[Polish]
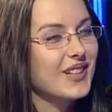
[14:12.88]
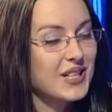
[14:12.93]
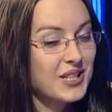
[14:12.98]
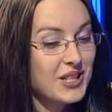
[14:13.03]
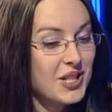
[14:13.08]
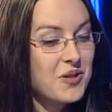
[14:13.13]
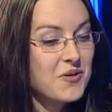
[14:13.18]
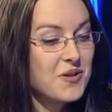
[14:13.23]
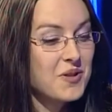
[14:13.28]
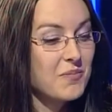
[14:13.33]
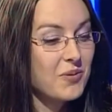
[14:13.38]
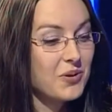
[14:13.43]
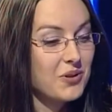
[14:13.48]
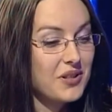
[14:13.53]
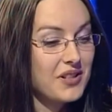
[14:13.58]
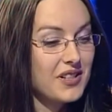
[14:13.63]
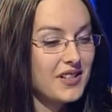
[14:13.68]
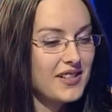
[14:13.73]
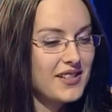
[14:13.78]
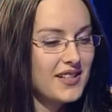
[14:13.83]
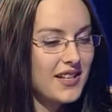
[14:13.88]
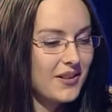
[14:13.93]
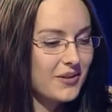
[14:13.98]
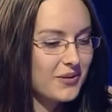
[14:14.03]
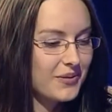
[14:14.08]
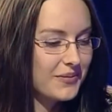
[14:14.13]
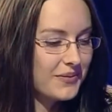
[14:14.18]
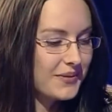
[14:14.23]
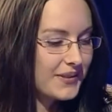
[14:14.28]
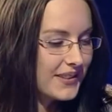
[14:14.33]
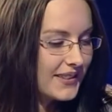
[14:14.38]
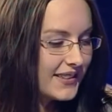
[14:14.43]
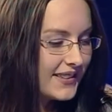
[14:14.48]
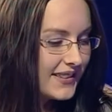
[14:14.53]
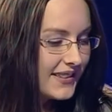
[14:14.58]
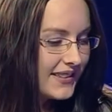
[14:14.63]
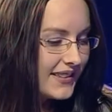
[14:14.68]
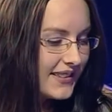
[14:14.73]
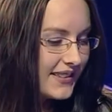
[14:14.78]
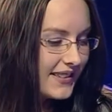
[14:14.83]
No, jesteśmy spod innych Czyli znaków. zobacz
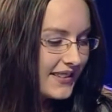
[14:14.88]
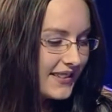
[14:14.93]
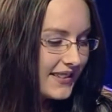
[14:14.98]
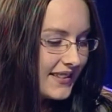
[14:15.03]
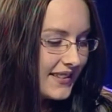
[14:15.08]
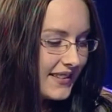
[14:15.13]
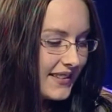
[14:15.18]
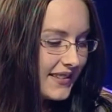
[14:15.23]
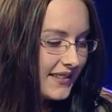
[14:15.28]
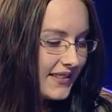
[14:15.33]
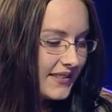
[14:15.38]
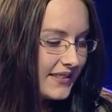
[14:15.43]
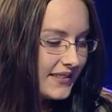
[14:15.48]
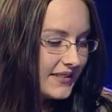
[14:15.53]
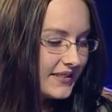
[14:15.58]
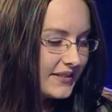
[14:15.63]
sobie, koperta to koperta,